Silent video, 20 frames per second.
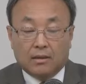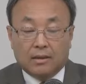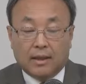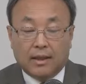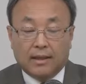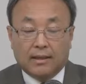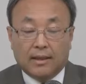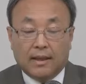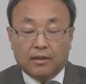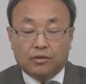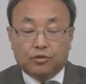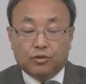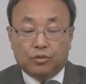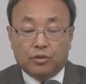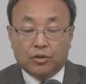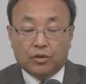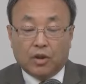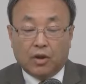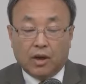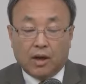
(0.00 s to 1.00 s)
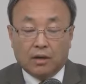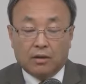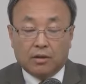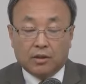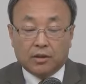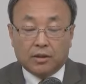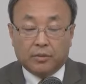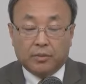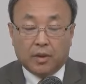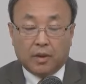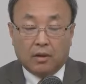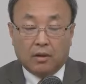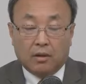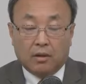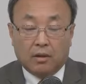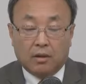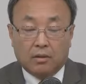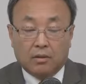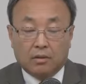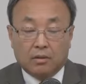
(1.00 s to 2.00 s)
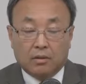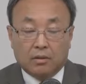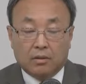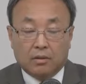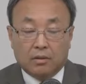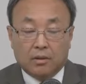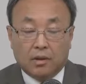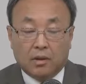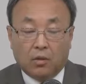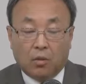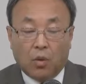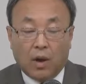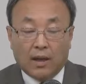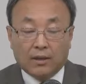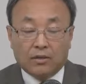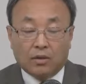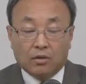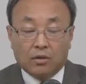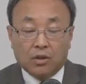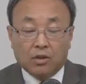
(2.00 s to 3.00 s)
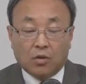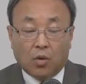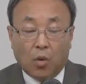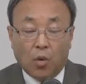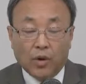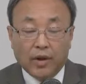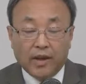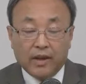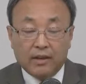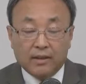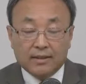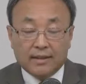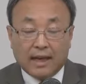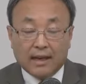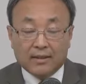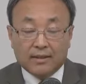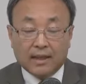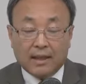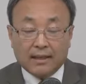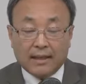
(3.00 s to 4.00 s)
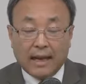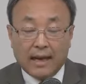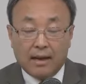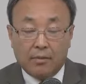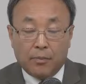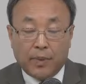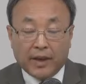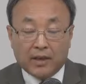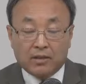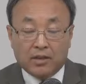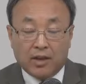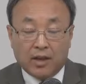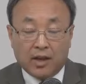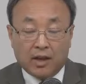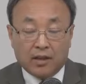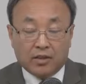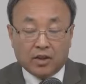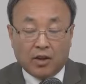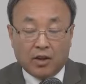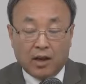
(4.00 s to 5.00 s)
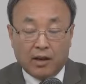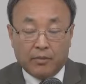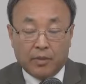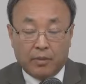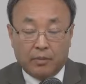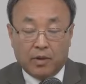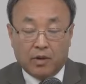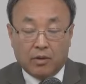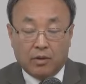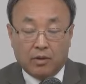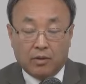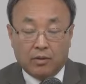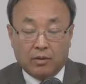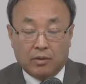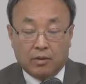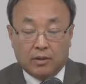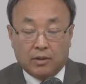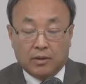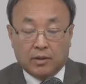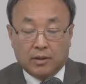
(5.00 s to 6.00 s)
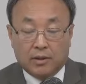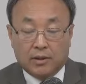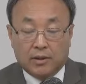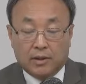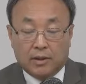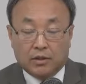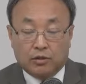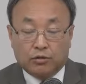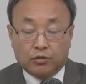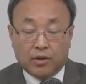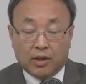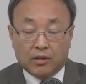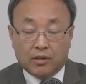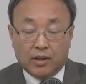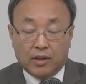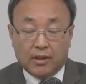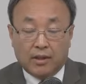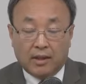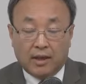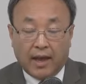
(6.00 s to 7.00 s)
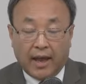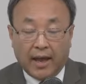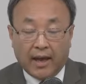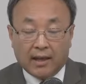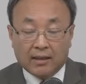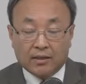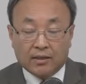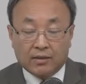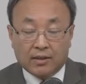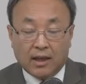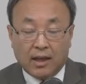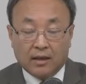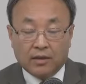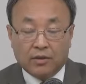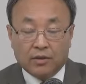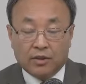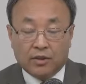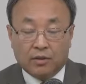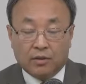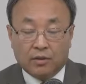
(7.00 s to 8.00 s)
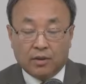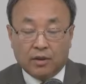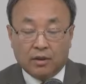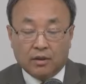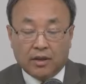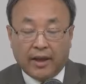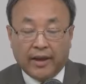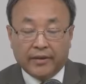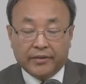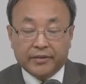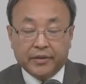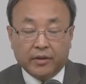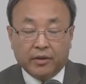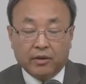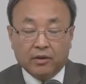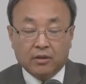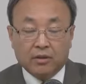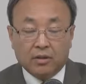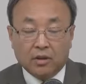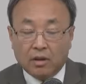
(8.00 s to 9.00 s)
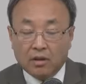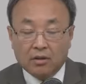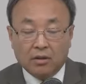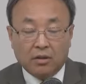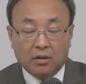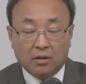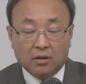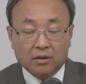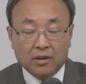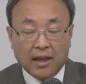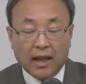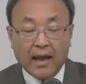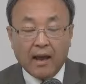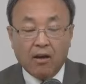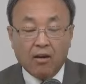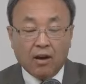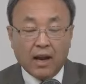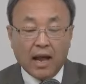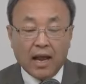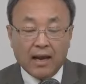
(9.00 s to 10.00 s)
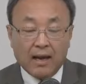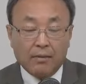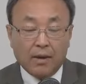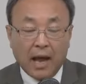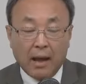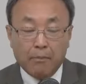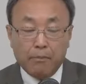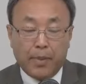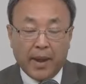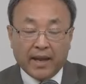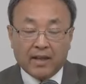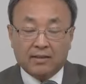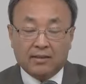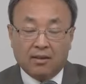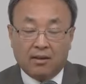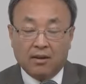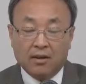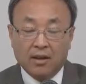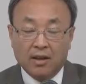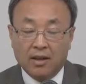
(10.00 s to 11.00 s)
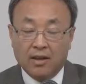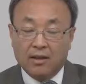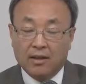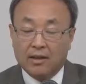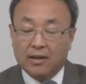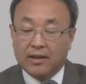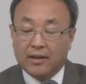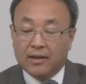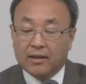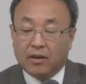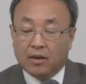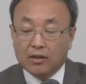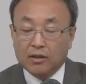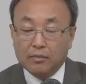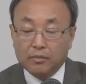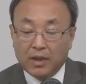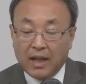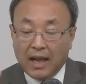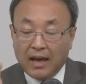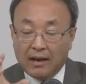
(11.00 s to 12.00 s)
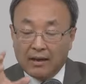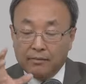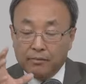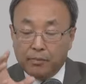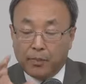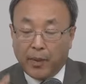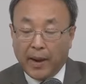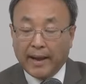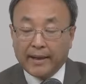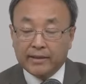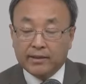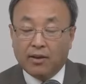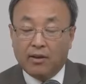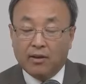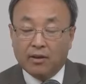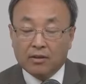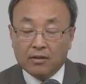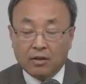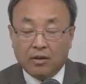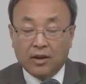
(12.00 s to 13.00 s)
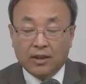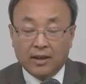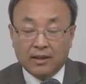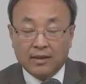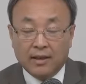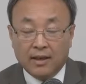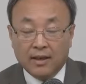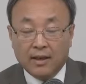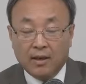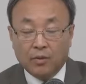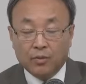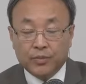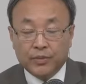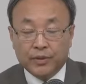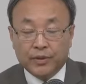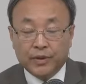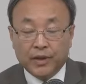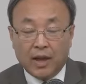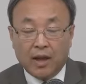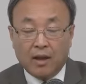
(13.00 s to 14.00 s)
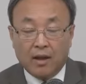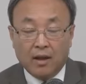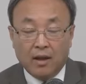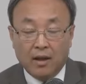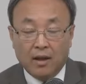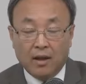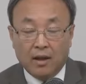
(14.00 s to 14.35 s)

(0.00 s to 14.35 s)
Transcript: 대대의 주를 전할 것이며 와서 그 공의를 장차 날 백성에게 전함이며 주께서 이를 행하셨다 할 것이로다. 개혁성경은 전혀 태어날 한 백성, 거듭나는 백성 그거에 대해서 얘기 없어요. 그냥